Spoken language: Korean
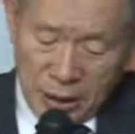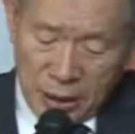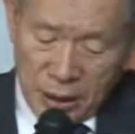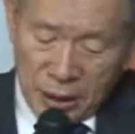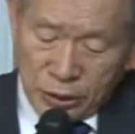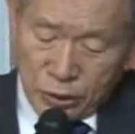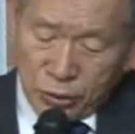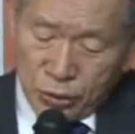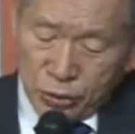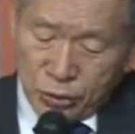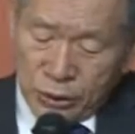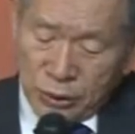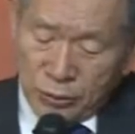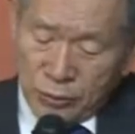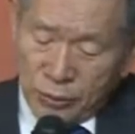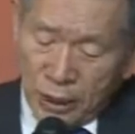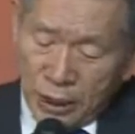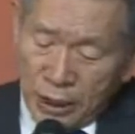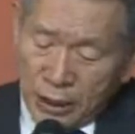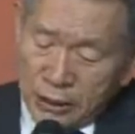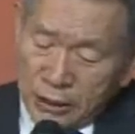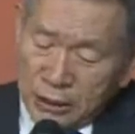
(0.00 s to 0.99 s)

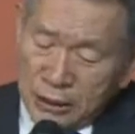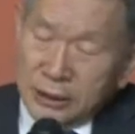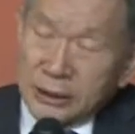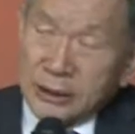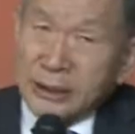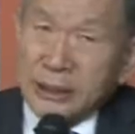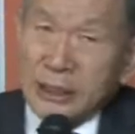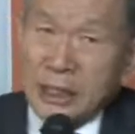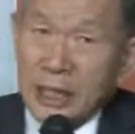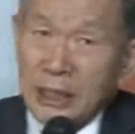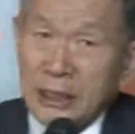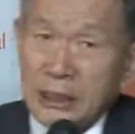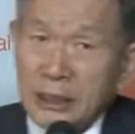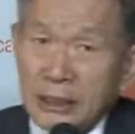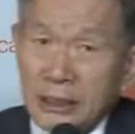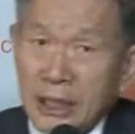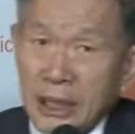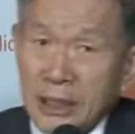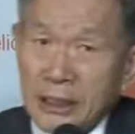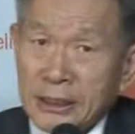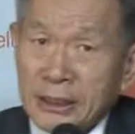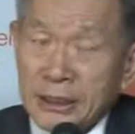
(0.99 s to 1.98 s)
예수님과의
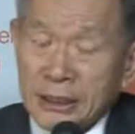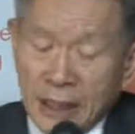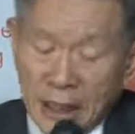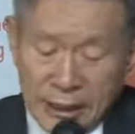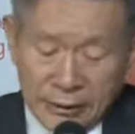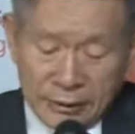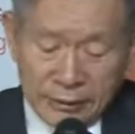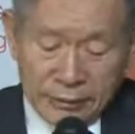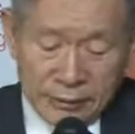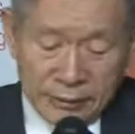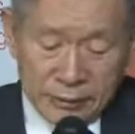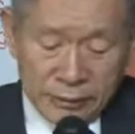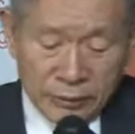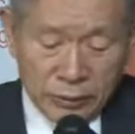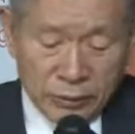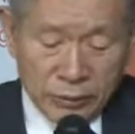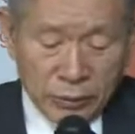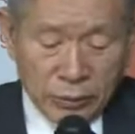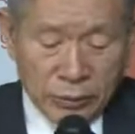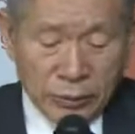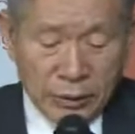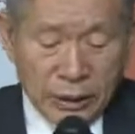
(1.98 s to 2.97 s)
일대일의 시간
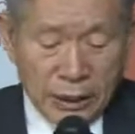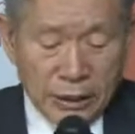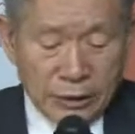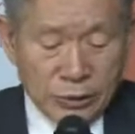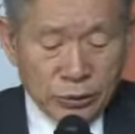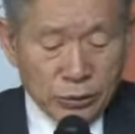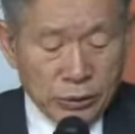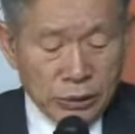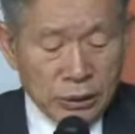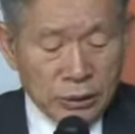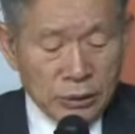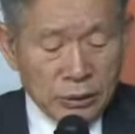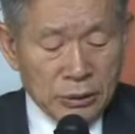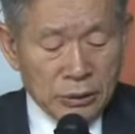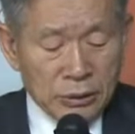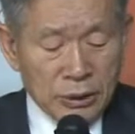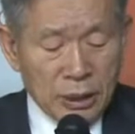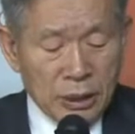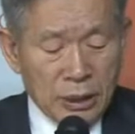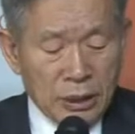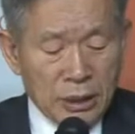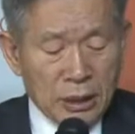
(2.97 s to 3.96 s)
또
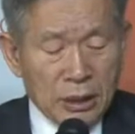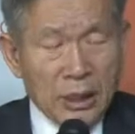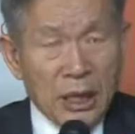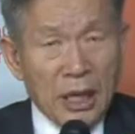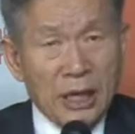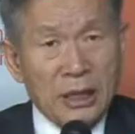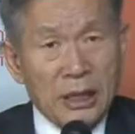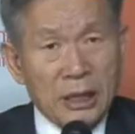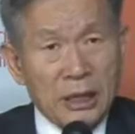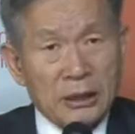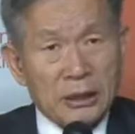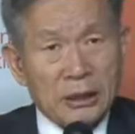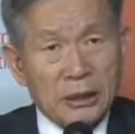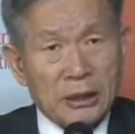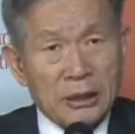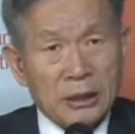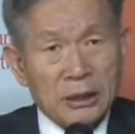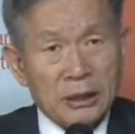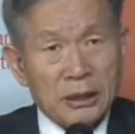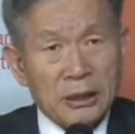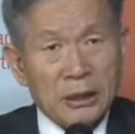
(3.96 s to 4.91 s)
예수님과의